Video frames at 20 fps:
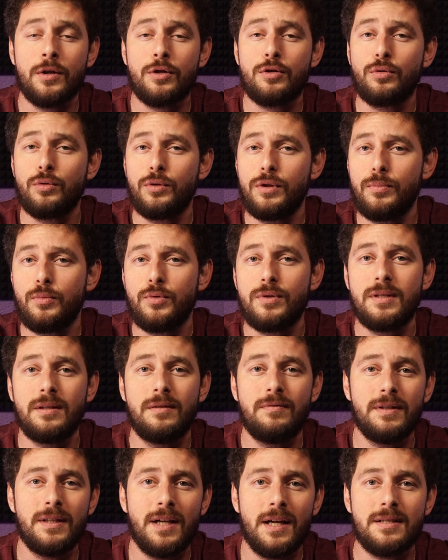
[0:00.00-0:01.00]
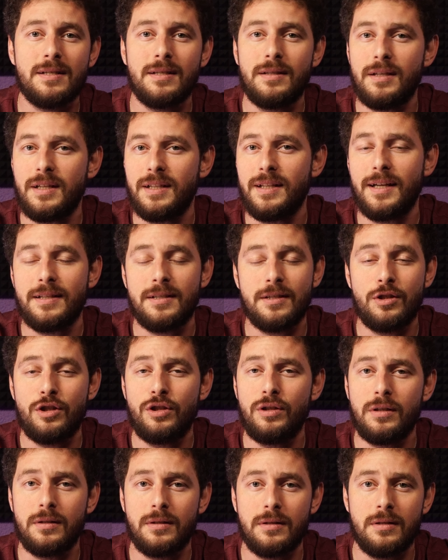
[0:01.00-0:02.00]
что-нибудь за 12, 13,
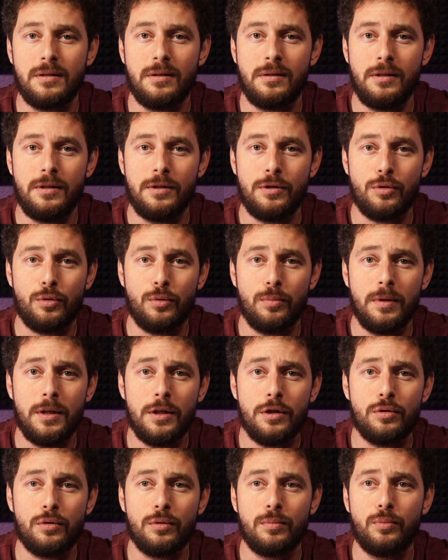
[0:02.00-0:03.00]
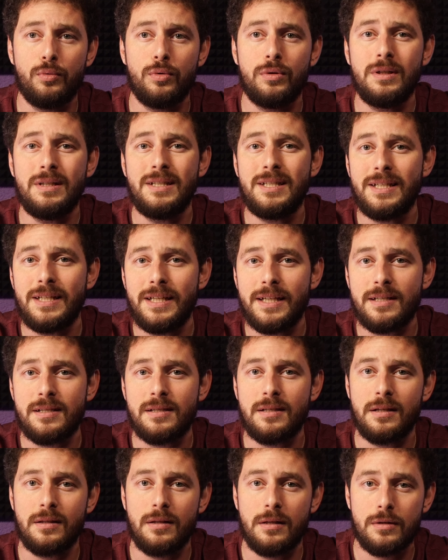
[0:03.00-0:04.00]
14 тысяч рублей, что будет
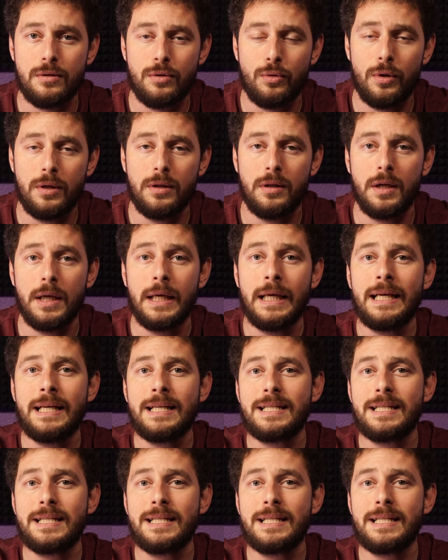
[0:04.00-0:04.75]
интересное, достойное,